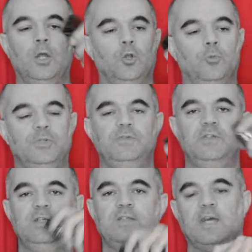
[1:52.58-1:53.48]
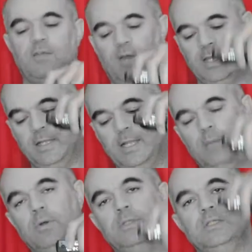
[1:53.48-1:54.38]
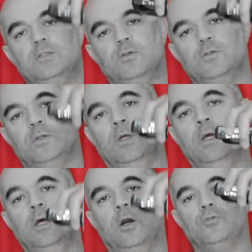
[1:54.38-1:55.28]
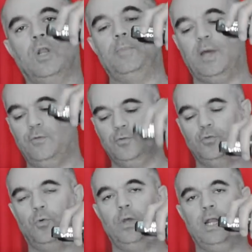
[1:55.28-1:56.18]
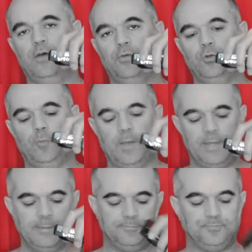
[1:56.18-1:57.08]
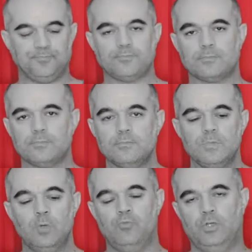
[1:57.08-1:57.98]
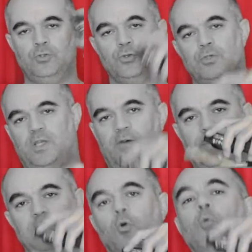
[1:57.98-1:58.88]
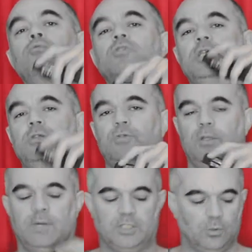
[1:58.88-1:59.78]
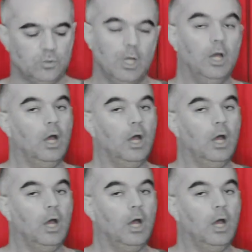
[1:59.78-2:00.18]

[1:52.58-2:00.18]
Le plus difficile, c'est d'arriver à garder la bonne distance entre l'appareil photo et la feuille de papier pour être sûr que ça ne va pas trop bouger d'une image à l'autre.